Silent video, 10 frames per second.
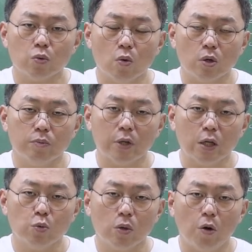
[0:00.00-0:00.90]
조금
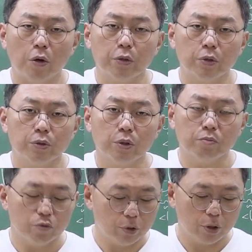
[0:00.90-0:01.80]
난이도가
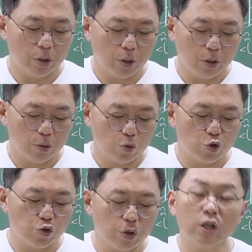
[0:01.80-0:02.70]
어려웠던 문제
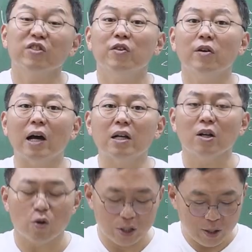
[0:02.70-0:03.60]
축에 들어가는
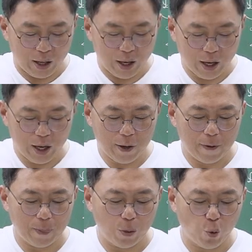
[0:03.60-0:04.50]

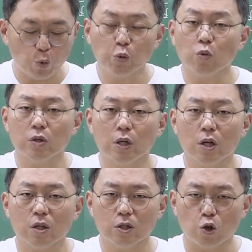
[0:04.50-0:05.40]
것인데 이것도
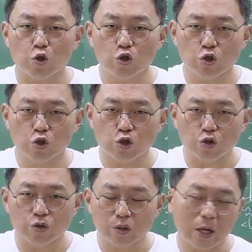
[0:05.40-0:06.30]
제가
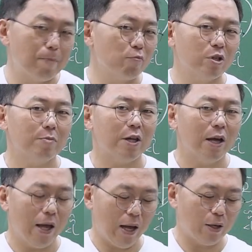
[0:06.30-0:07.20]
적중한 문제입니다.
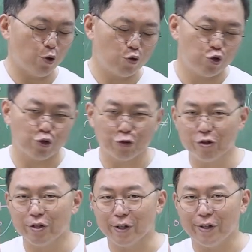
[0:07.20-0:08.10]
아,
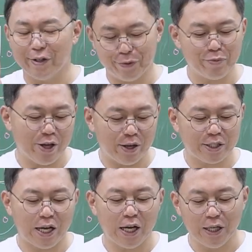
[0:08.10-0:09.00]
적중을 제가 했습니다.
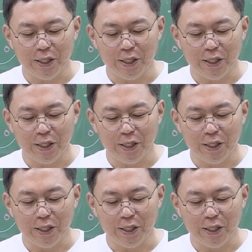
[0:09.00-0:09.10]
자,